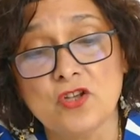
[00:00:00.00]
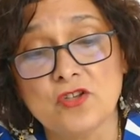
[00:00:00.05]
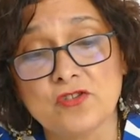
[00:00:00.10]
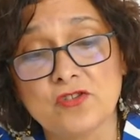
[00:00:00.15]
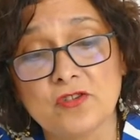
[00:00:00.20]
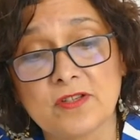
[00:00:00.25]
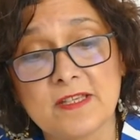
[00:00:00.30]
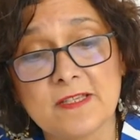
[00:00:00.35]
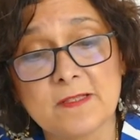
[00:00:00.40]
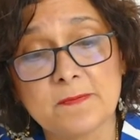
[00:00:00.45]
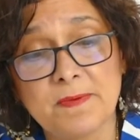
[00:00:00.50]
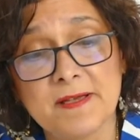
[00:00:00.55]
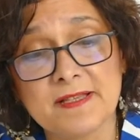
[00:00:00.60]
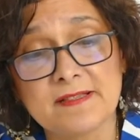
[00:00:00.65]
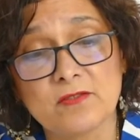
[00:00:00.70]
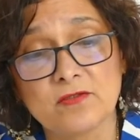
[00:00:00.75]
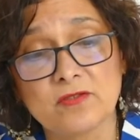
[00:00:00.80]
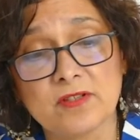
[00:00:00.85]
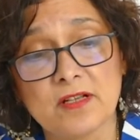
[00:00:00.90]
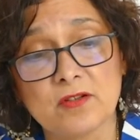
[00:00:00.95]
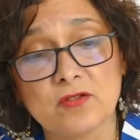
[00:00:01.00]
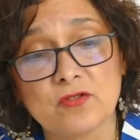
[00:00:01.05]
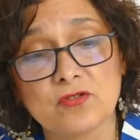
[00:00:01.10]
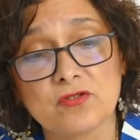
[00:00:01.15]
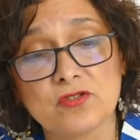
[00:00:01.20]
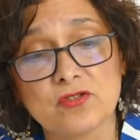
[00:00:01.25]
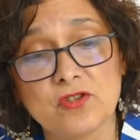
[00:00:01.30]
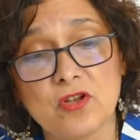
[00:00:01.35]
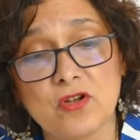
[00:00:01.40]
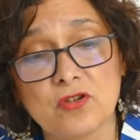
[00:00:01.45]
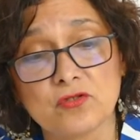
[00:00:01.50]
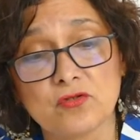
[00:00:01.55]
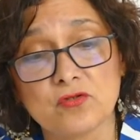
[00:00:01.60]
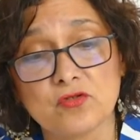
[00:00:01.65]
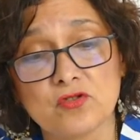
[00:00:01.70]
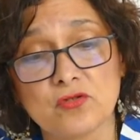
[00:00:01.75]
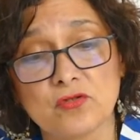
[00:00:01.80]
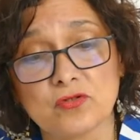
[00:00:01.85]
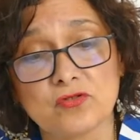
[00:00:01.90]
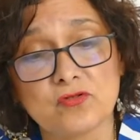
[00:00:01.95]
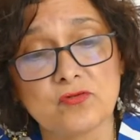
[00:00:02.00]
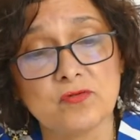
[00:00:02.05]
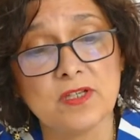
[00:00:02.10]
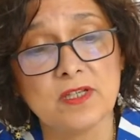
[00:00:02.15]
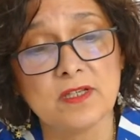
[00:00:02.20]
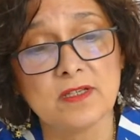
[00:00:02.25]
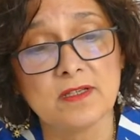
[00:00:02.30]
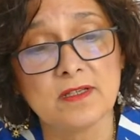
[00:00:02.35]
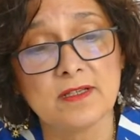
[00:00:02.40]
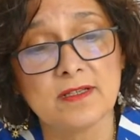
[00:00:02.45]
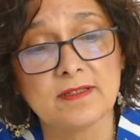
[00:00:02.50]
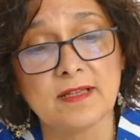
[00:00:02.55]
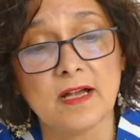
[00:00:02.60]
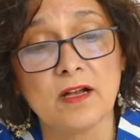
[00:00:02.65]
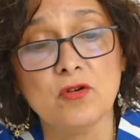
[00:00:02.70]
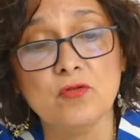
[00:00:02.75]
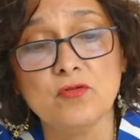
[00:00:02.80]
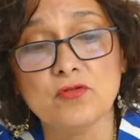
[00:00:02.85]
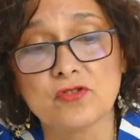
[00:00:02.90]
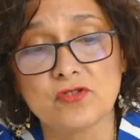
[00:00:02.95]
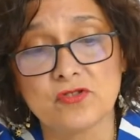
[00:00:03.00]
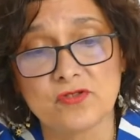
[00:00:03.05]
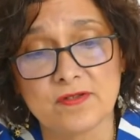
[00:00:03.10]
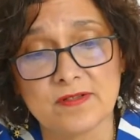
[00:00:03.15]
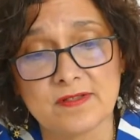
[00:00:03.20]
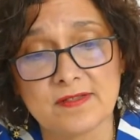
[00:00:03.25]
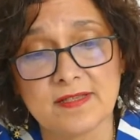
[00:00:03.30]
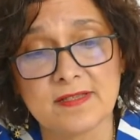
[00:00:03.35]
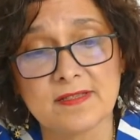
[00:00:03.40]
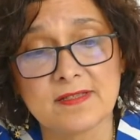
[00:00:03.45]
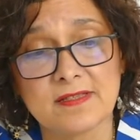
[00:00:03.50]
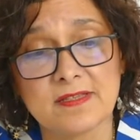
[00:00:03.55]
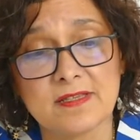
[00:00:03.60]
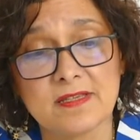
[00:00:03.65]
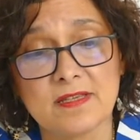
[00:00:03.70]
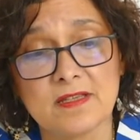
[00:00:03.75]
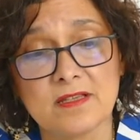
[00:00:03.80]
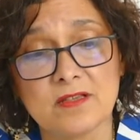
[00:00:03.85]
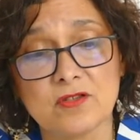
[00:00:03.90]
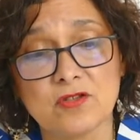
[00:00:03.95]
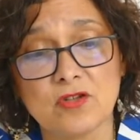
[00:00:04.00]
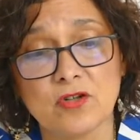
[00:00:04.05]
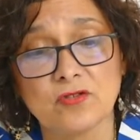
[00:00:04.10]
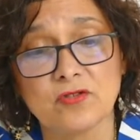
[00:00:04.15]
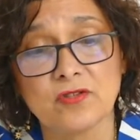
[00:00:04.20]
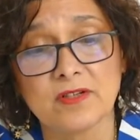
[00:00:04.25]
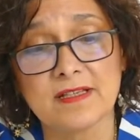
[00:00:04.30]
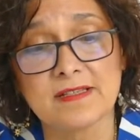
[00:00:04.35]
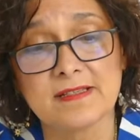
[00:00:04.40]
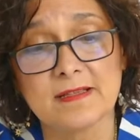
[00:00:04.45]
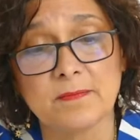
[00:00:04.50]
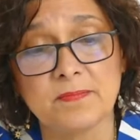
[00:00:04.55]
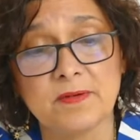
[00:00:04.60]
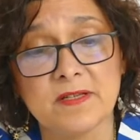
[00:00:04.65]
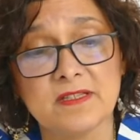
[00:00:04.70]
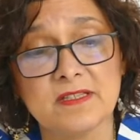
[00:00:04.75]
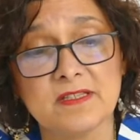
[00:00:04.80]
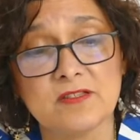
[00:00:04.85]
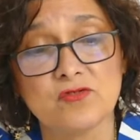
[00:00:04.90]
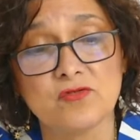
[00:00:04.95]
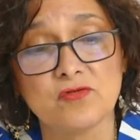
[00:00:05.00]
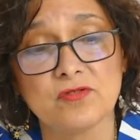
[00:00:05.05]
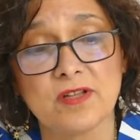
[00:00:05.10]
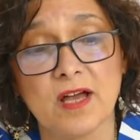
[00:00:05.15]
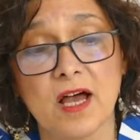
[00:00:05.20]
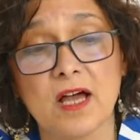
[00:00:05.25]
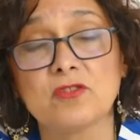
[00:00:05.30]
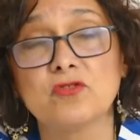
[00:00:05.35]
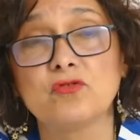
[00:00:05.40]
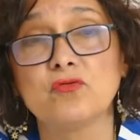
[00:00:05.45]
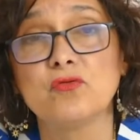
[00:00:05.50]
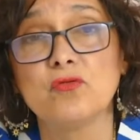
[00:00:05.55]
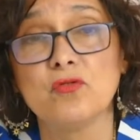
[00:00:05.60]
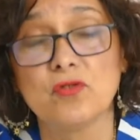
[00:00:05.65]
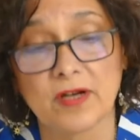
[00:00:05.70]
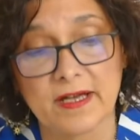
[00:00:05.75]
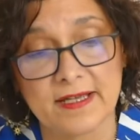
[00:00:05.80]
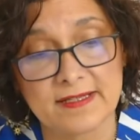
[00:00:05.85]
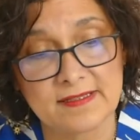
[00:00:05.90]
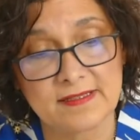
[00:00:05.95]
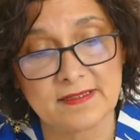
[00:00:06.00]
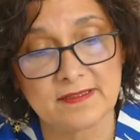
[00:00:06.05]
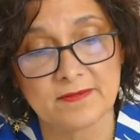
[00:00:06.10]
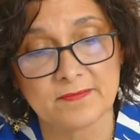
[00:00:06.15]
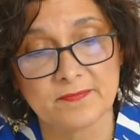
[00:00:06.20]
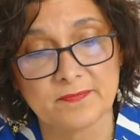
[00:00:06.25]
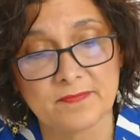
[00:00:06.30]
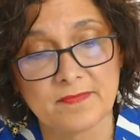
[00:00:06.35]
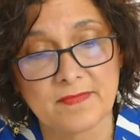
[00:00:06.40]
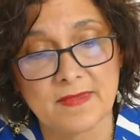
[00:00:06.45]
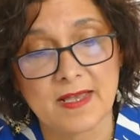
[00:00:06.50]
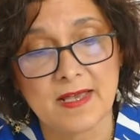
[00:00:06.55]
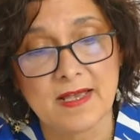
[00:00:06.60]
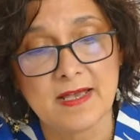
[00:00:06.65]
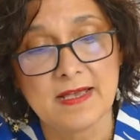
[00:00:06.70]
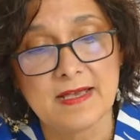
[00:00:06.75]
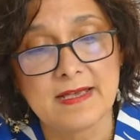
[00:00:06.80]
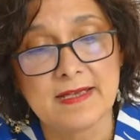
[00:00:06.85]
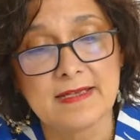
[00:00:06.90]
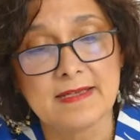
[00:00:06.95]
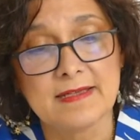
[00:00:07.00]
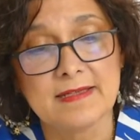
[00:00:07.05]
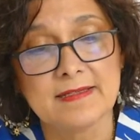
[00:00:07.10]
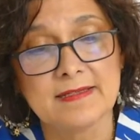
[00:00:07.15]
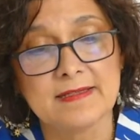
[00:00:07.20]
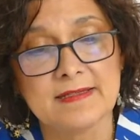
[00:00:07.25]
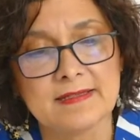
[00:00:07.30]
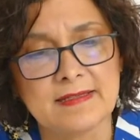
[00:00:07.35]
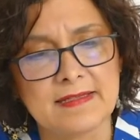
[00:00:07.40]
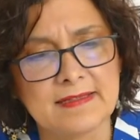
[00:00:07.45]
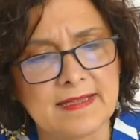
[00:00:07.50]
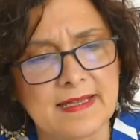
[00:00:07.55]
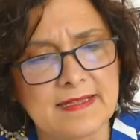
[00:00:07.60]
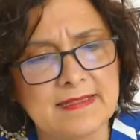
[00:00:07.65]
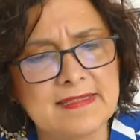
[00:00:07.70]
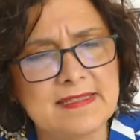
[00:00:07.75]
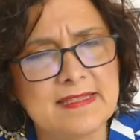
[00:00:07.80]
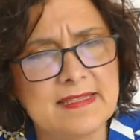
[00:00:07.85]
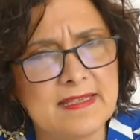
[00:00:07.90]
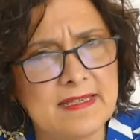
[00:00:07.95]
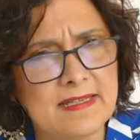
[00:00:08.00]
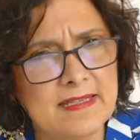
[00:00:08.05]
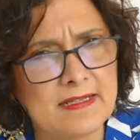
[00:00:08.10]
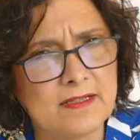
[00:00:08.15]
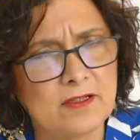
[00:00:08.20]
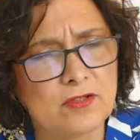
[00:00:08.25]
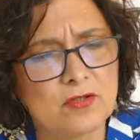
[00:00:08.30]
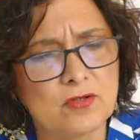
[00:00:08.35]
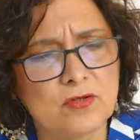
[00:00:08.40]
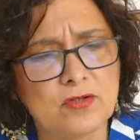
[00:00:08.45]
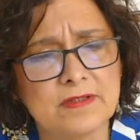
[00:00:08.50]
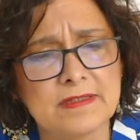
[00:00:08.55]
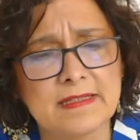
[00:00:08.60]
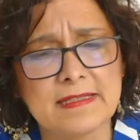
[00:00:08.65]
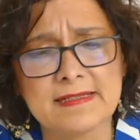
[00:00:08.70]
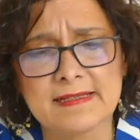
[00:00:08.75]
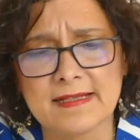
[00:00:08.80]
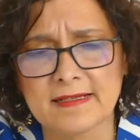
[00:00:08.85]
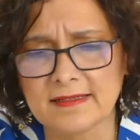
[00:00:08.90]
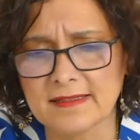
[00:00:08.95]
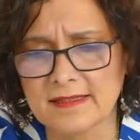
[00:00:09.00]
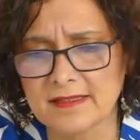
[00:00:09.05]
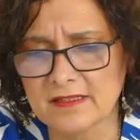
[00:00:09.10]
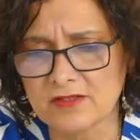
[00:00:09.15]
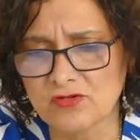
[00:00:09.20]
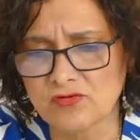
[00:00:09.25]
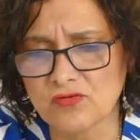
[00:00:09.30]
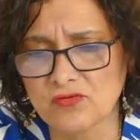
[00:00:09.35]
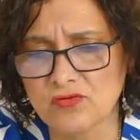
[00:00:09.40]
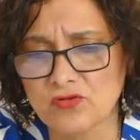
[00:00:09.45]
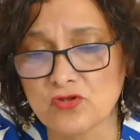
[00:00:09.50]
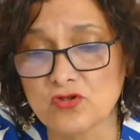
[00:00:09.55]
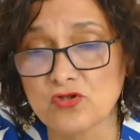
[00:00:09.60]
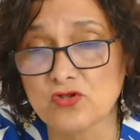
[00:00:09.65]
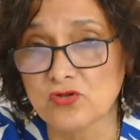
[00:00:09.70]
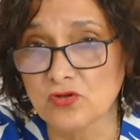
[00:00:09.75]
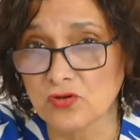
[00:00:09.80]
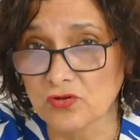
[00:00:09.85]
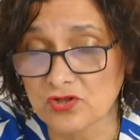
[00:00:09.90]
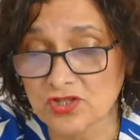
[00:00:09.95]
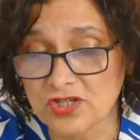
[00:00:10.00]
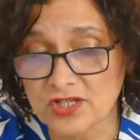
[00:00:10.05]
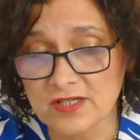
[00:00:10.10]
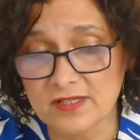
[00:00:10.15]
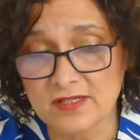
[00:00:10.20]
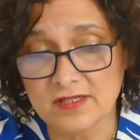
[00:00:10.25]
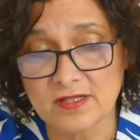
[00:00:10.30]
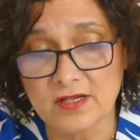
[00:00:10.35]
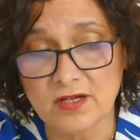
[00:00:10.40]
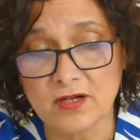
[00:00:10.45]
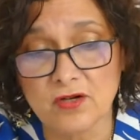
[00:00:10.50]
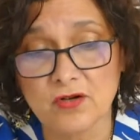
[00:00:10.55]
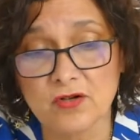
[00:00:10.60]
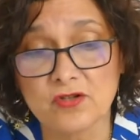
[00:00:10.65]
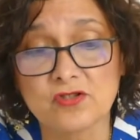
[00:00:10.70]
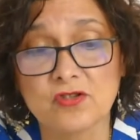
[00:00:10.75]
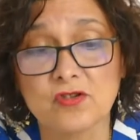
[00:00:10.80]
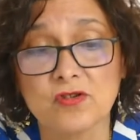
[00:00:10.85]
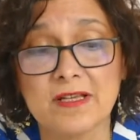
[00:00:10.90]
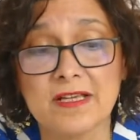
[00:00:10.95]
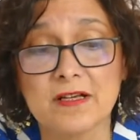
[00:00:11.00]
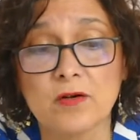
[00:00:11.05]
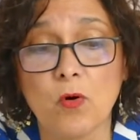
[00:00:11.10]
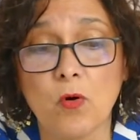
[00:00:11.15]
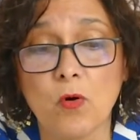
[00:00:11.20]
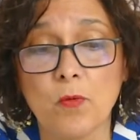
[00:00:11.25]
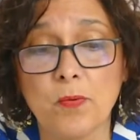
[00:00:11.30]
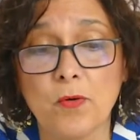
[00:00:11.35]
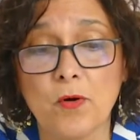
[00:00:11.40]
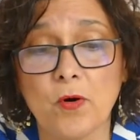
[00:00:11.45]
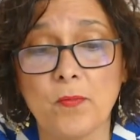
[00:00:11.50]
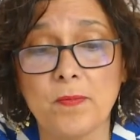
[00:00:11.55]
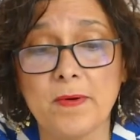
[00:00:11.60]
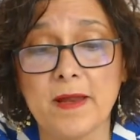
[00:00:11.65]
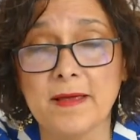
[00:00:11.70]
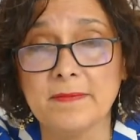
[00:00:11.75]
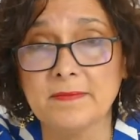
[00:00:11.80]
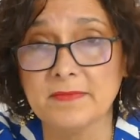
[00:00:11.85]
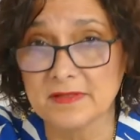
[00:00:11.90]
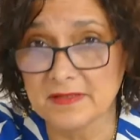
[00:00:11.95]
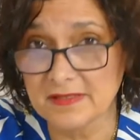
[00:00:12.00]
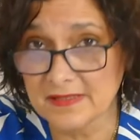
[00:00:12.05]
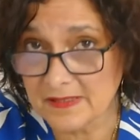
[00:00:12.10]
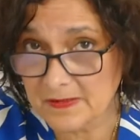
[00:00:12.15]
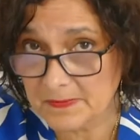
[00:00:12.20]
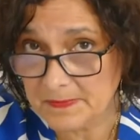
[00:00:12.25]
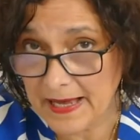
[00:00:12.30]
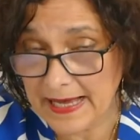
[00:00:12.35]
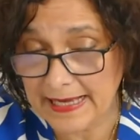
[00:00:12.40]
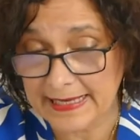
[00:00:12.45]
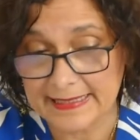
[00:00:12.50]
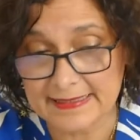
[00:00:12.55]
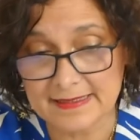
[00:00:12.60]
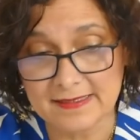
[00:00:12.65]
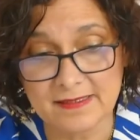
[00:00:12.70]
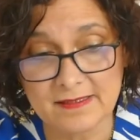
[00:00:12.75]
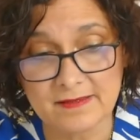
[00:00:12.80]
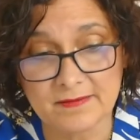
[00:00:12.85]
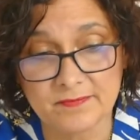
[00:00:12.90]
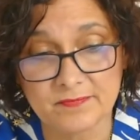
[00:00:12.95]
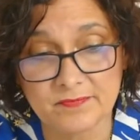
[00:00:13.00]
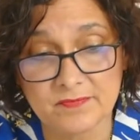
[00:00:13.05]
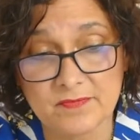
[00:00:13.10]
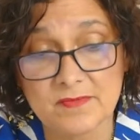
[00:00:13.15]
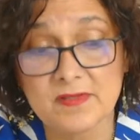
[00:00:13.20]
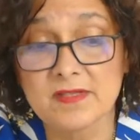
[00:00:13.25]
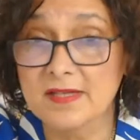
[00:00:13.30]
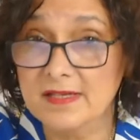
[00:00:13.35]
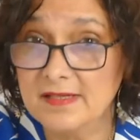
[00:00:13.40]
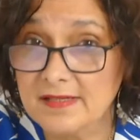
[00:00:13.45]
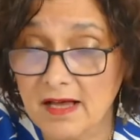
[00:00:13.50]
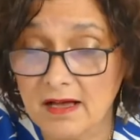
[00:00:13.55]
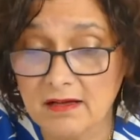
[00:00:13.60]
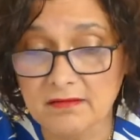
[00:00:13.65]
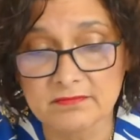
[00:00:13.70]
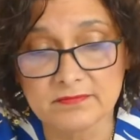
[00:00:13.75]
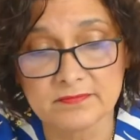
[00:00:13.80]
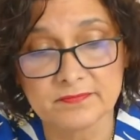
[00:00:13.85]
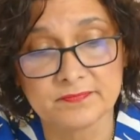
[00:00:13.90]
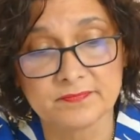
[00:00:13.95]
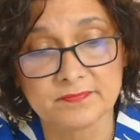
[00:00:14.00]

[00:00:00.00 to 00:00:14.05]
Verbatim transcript: Ce qui se passe en quelque sorte aujourd'hui est un luxe, c'est ce qui donnerait sa plénitude à tout le reste. C'est-à-dire que tes inquiétudes surgissent lorsque les gros problèmes disparaissent. C'est ça.